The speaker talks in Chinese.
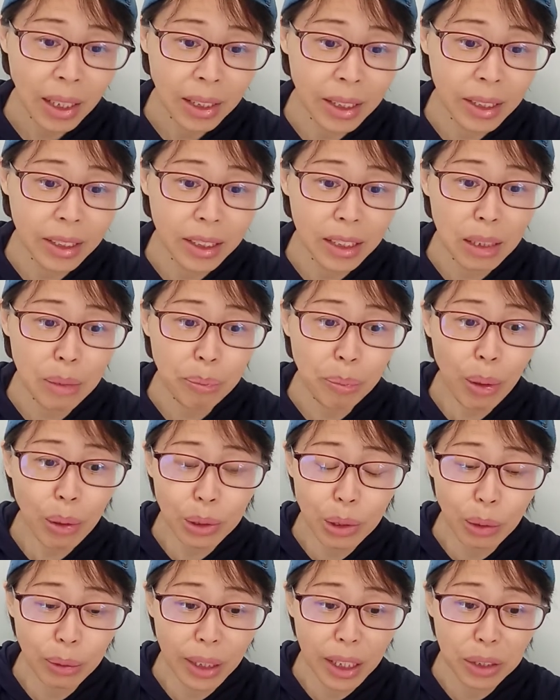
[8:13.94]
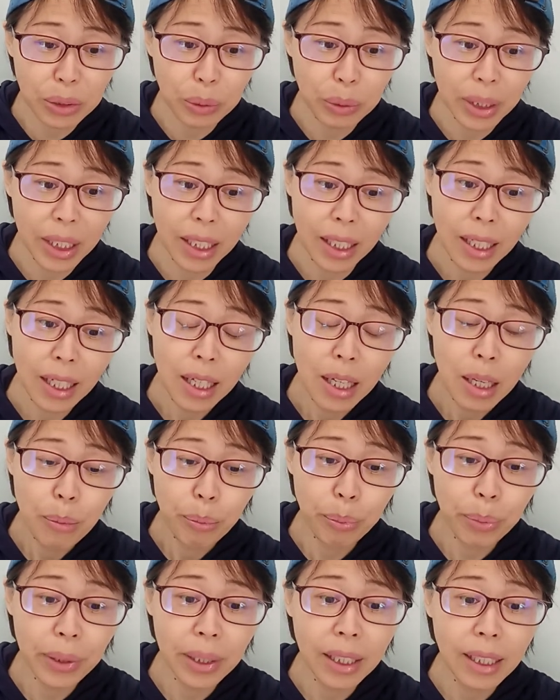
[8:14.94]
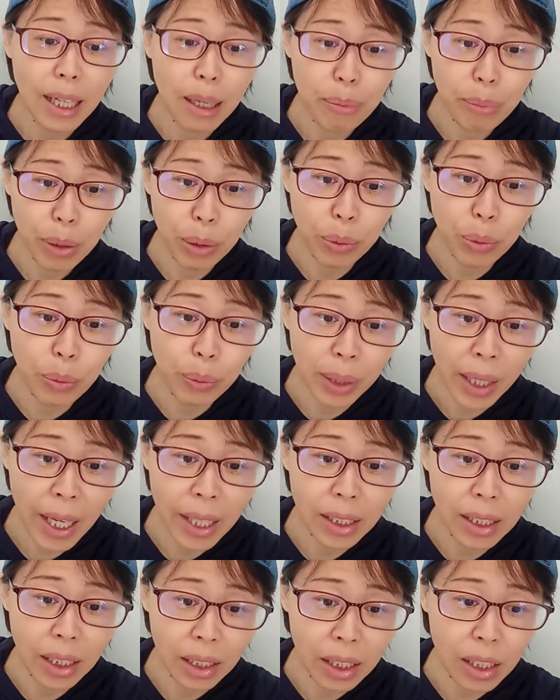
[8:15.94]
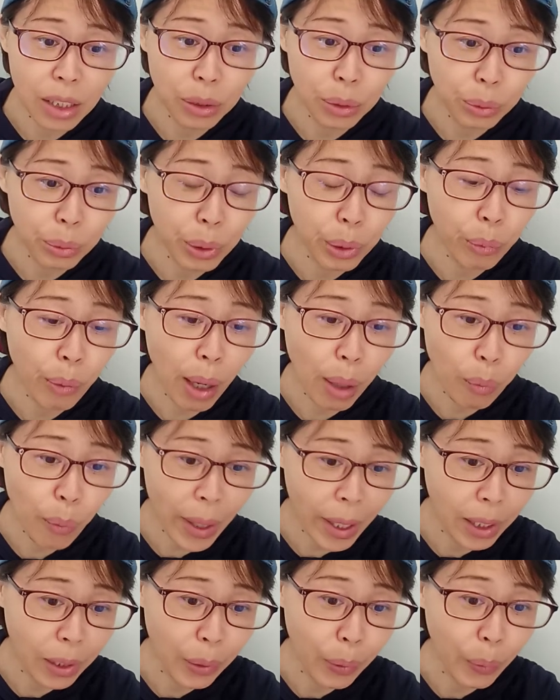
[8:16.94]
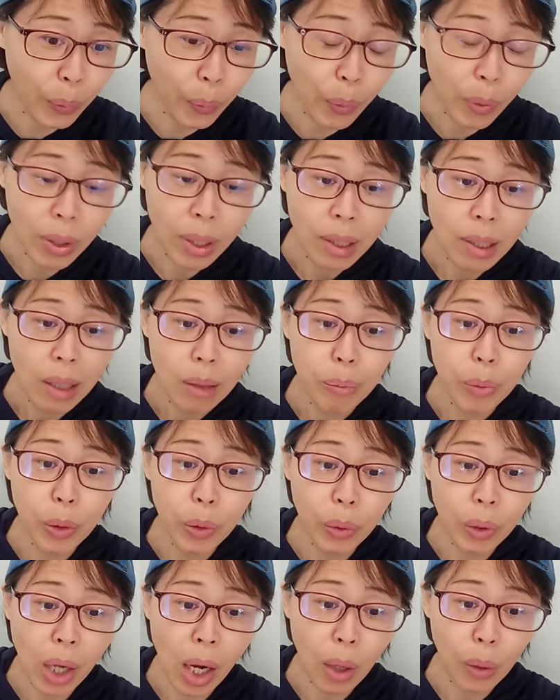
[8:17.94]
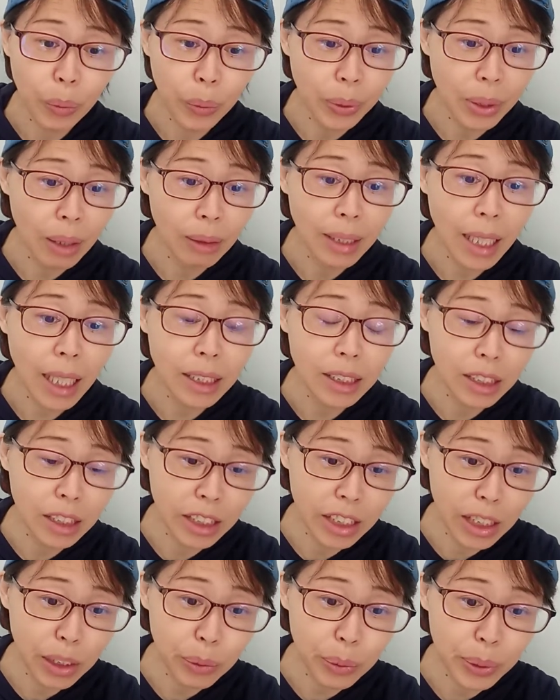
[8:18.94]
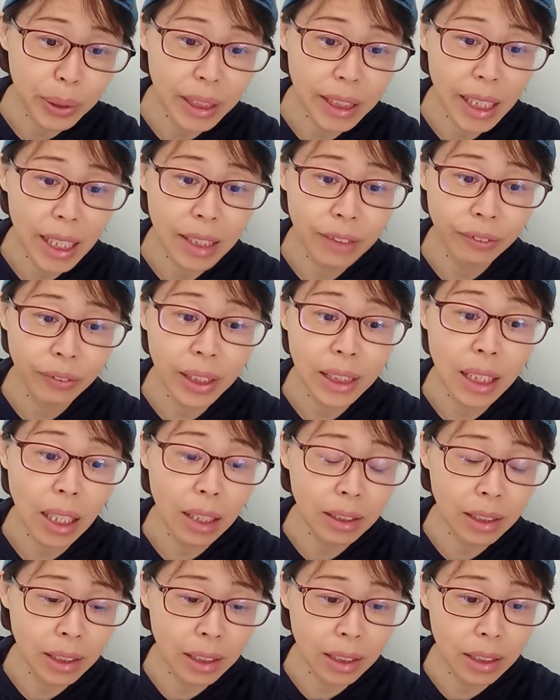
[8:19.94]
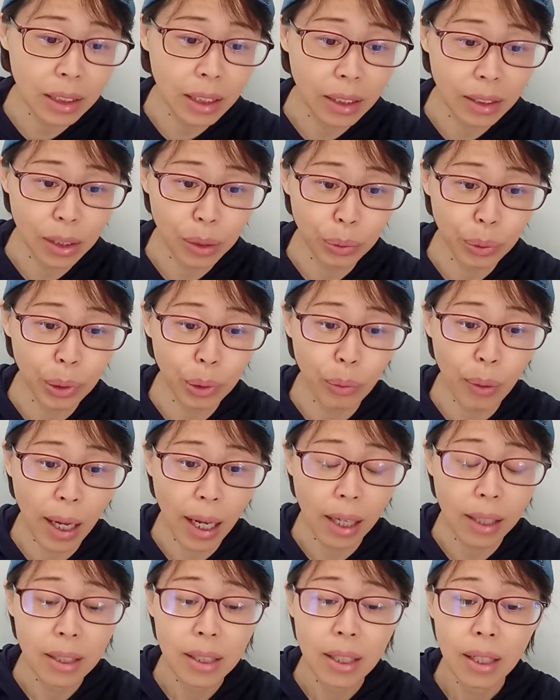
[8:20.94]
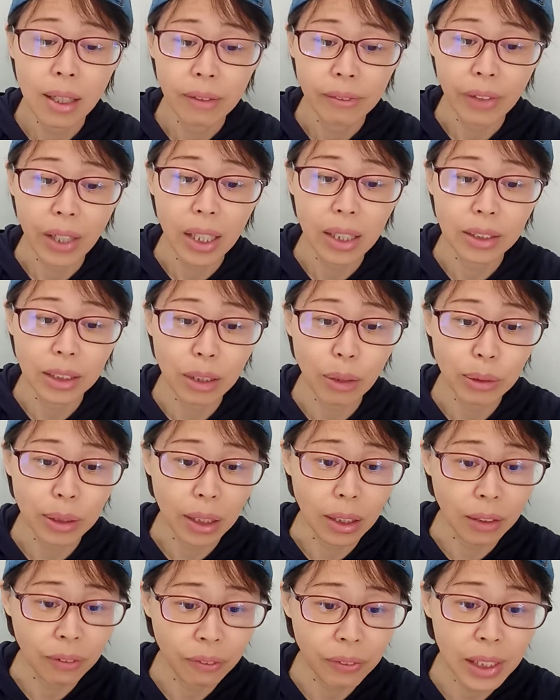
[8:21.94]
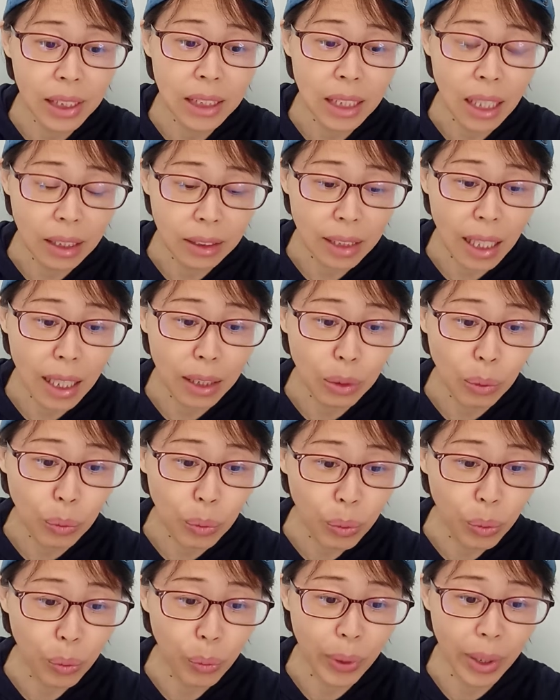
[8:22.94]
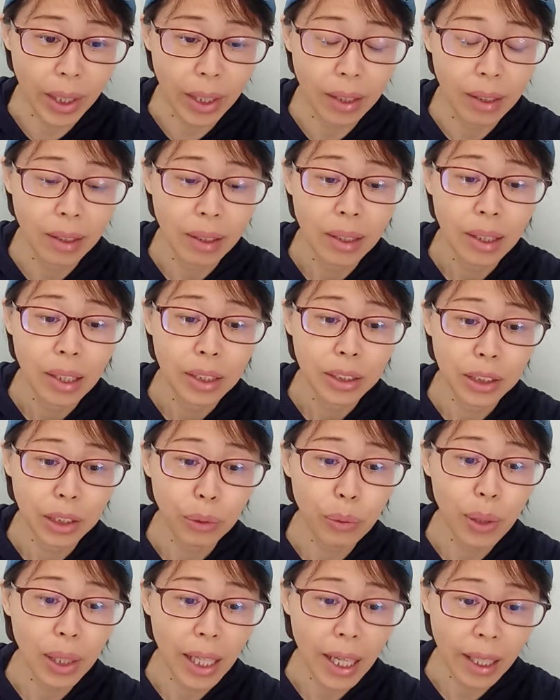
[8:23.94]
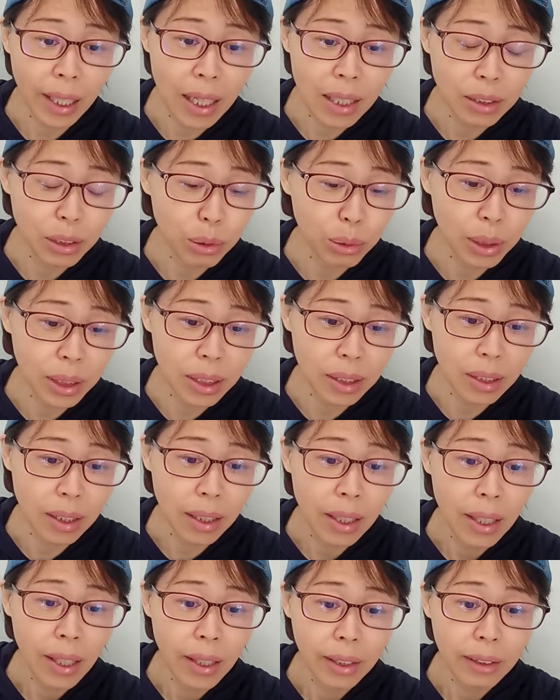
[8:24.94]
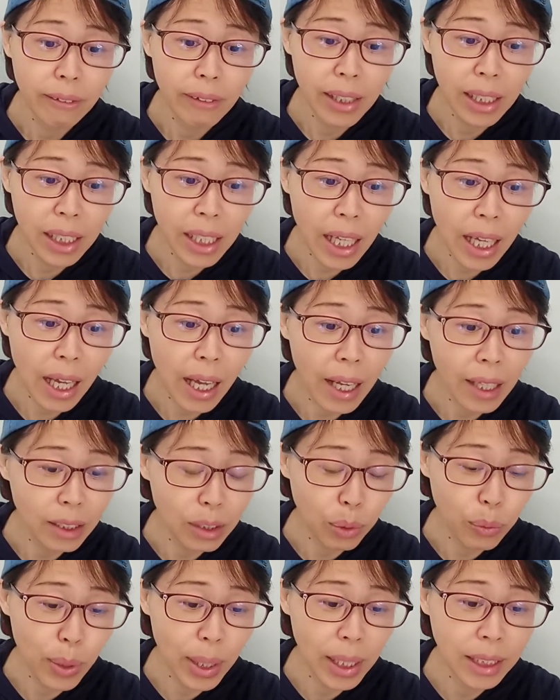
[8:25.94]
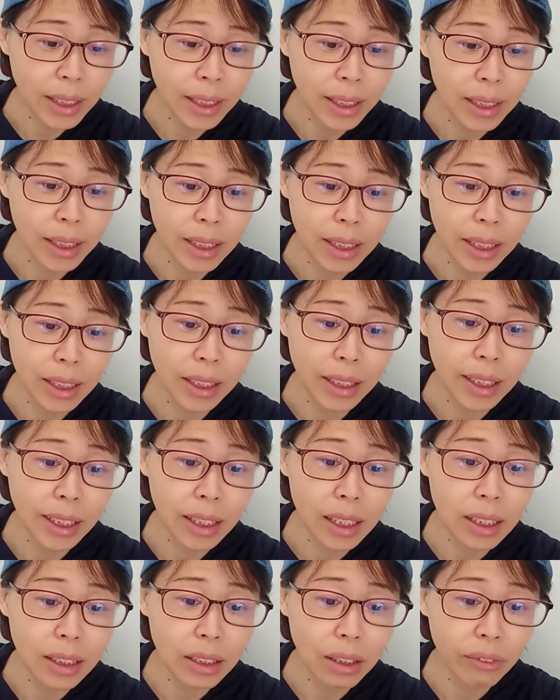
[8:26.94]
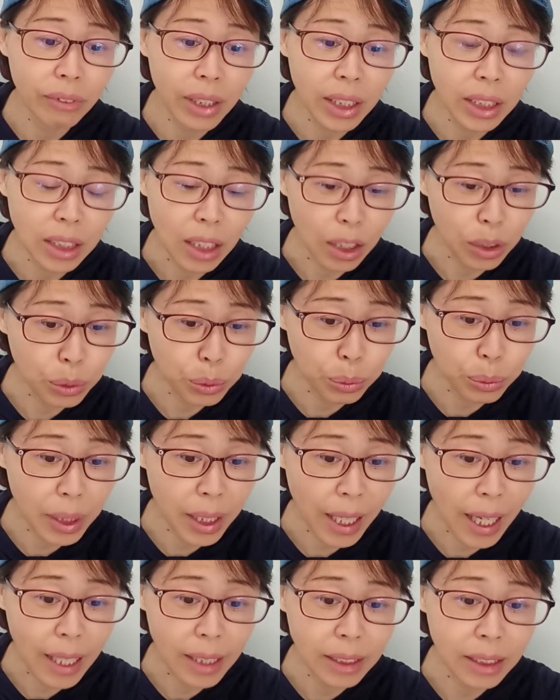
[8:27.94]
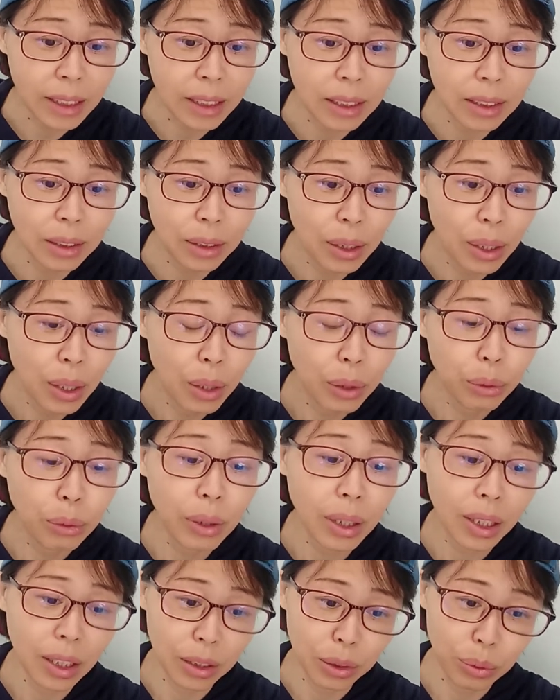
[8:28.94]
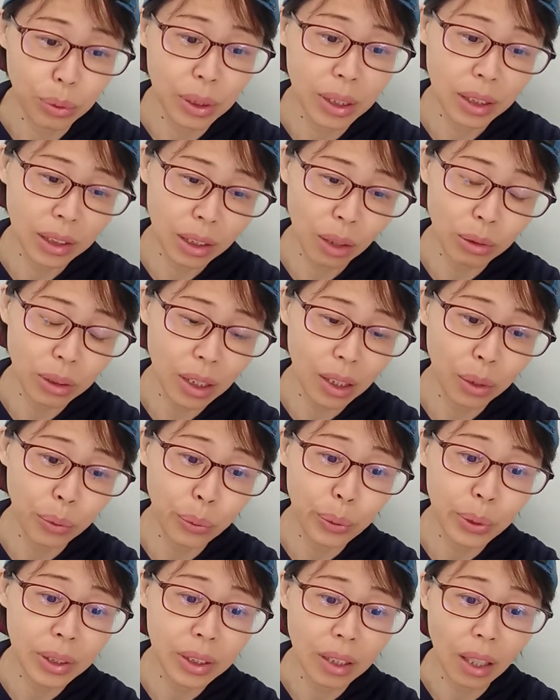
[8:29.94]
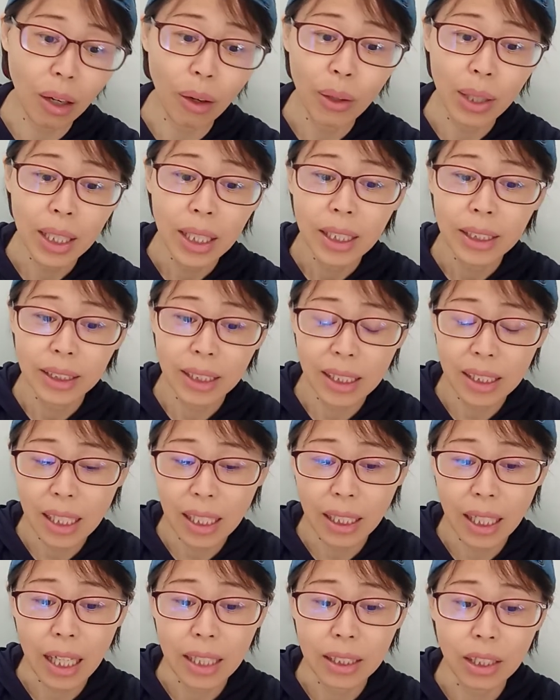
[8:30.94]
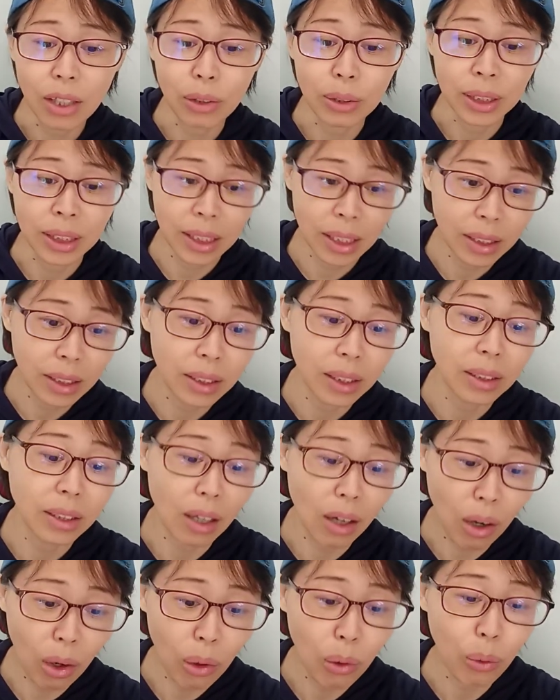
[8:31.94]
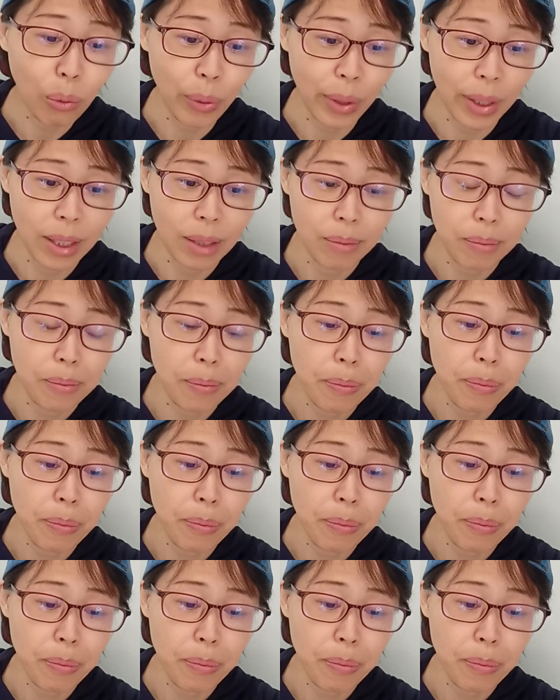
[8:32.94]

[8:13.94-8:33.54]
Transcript: 以及报道内容里不应该被公开的个人对话外流，没有考虑到那是情侣间非常私人的对话，反而造成了非常大的误会。结果来看，就是因为恋爱的关系以及个人未成熟的感情，对很多人造成了困扰，现在感到深深的懊悔。